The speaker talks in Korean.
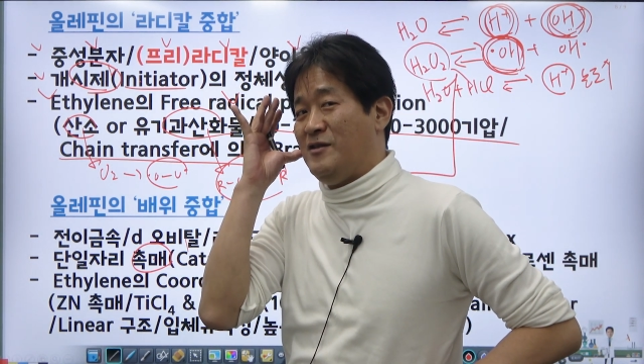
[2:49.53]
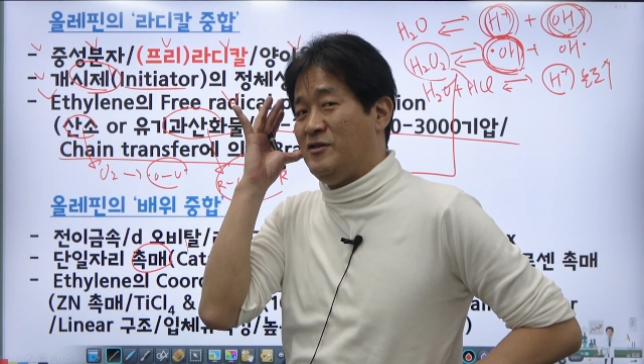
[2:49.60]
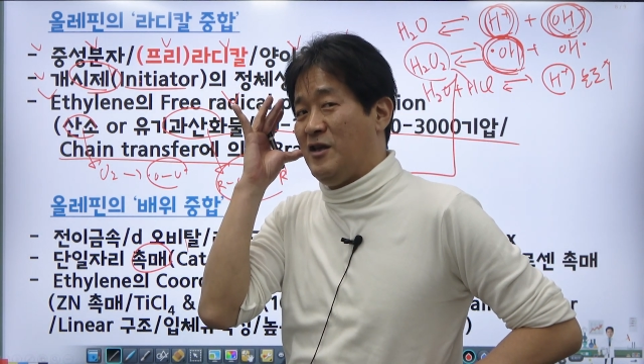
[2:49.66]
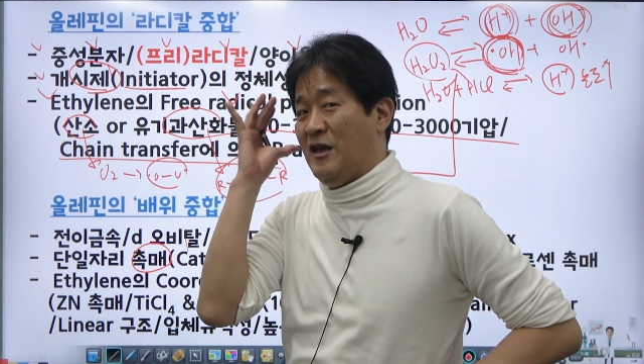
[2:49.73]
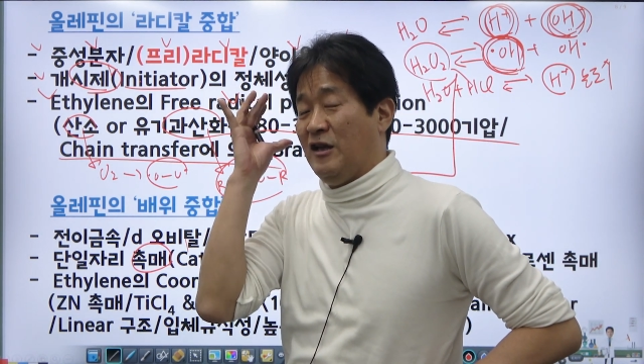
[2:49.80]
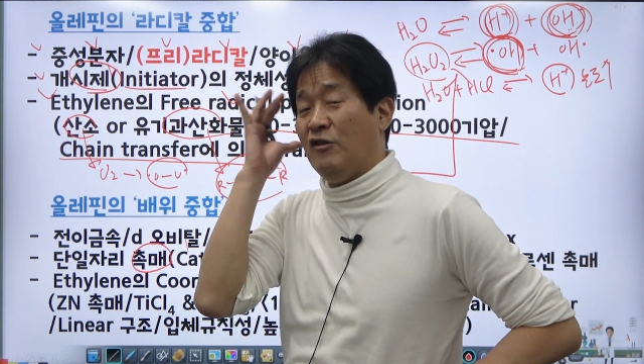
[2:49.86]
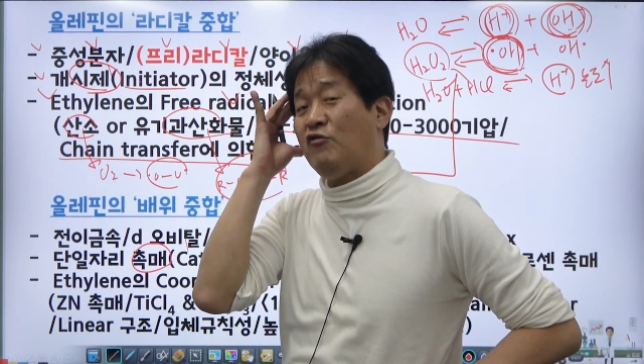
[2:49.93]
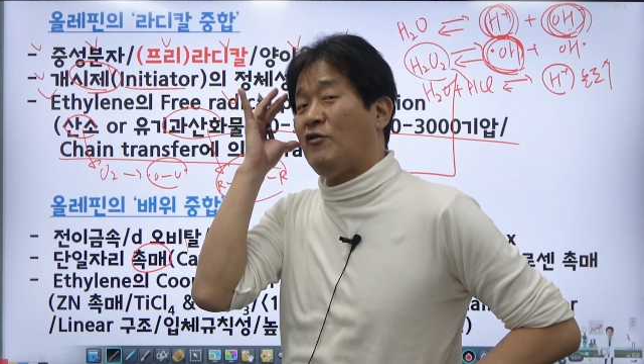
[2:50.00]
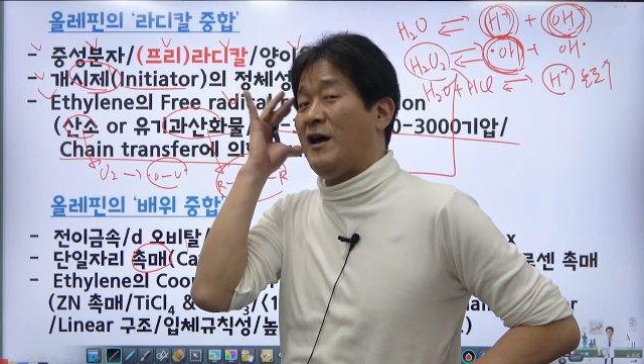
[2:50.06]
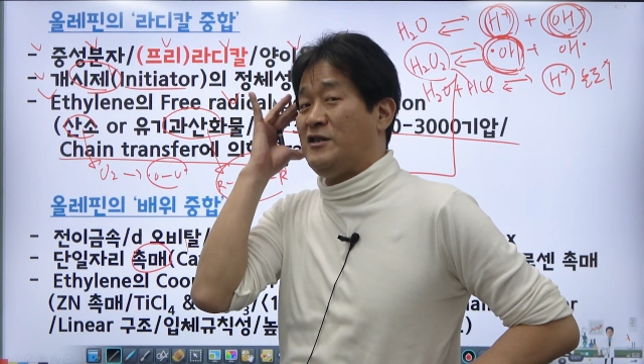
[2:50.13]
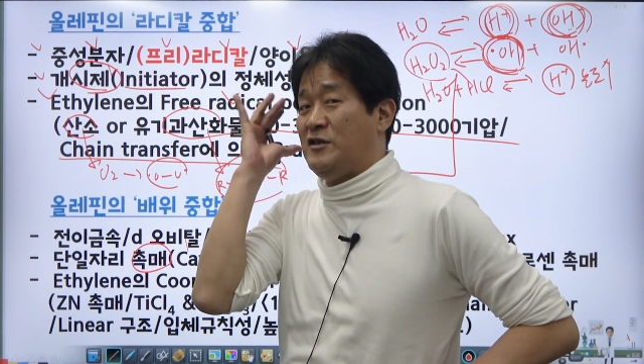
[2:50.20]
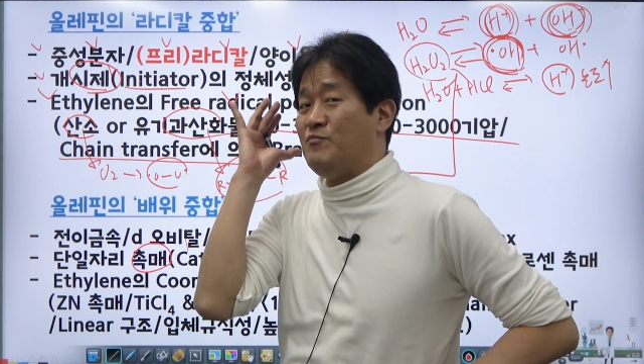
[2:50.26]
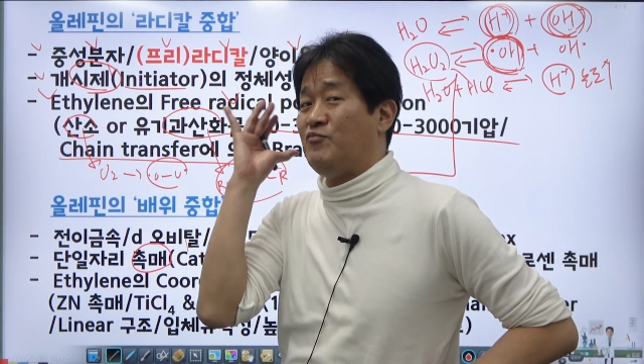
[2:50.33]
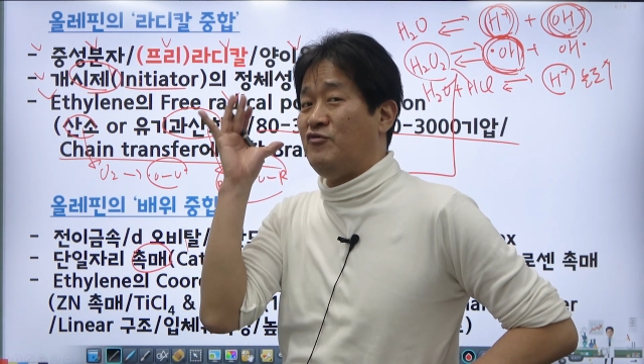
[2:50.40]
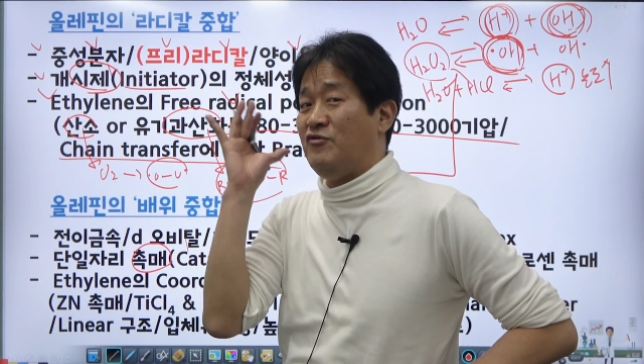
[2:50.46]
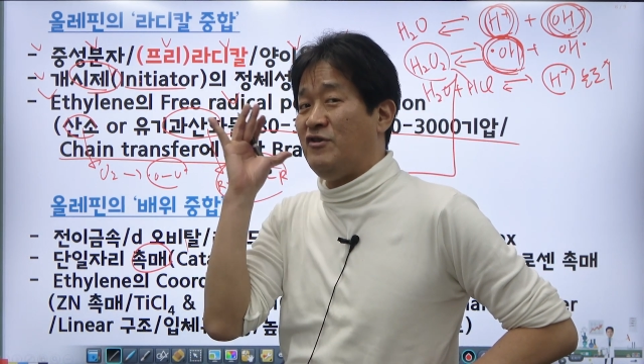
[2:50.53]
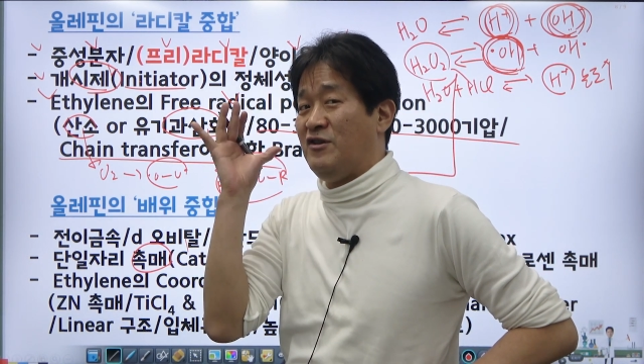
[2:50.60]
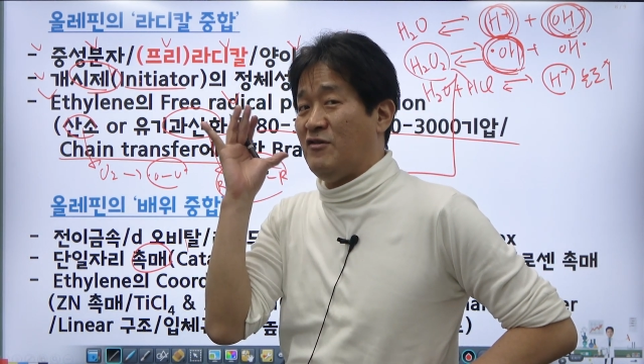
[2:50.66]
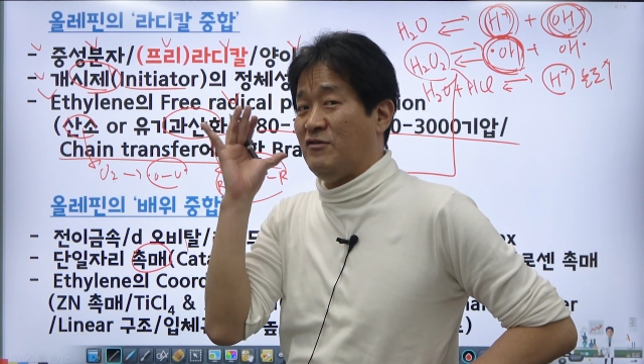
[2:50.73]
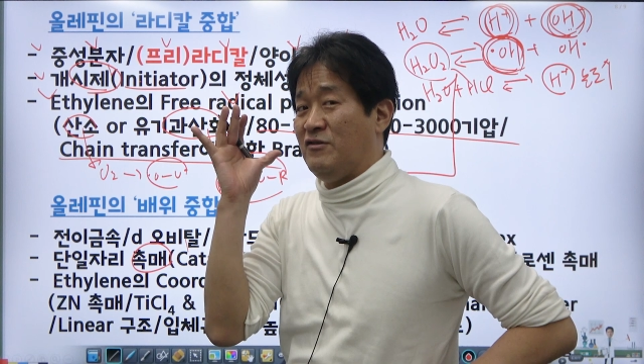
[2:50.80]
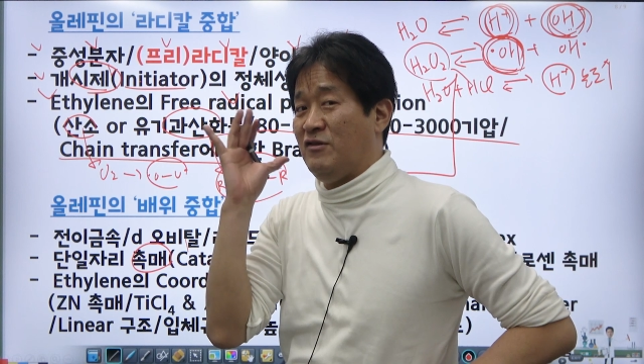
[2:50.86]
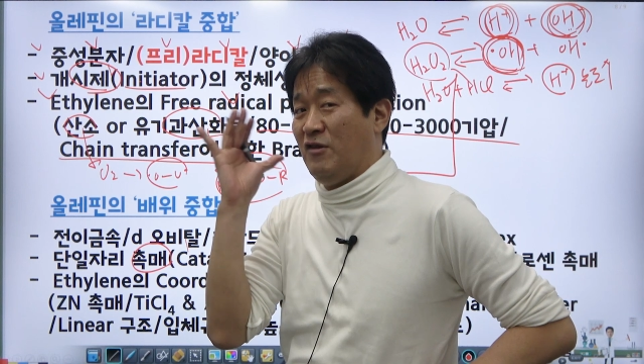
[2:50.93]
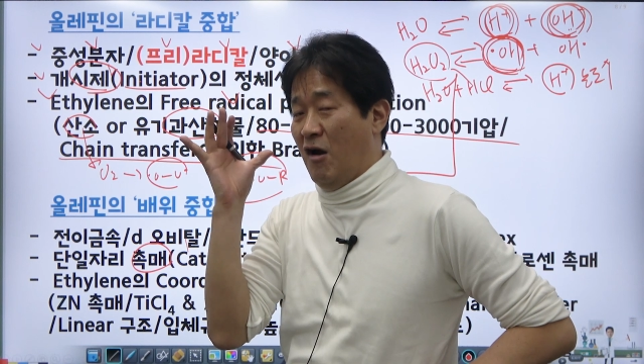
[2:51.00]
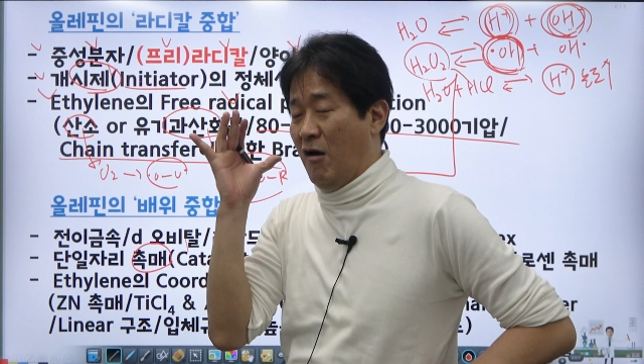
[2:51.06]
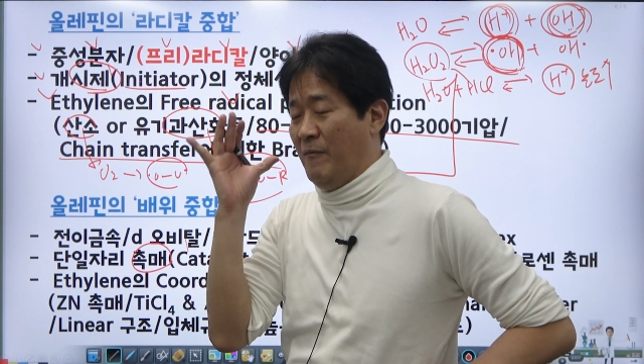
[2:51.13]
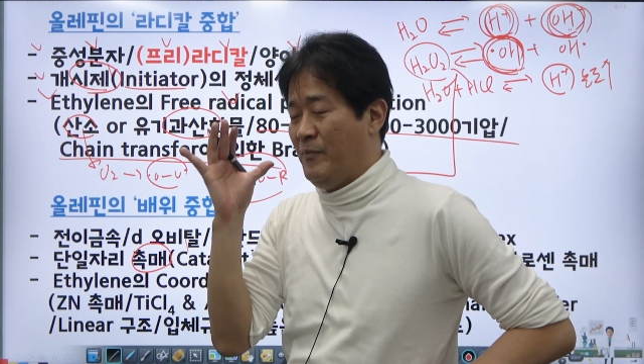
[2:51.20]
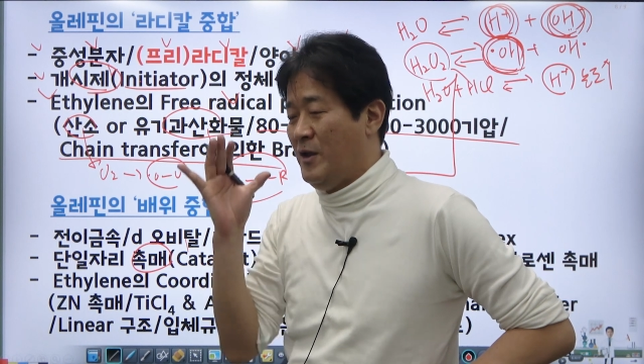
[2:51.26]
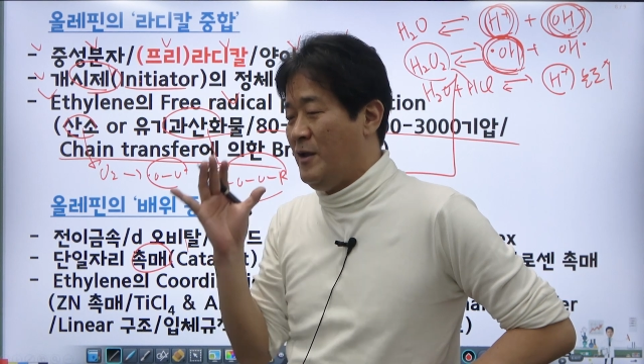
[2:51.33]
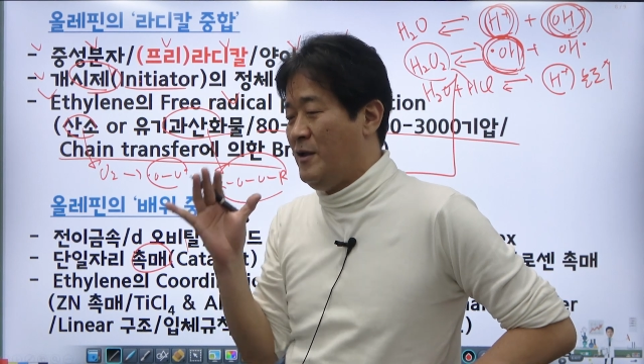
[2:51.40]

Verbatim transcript: 이제 익숙하신 분들이거든요.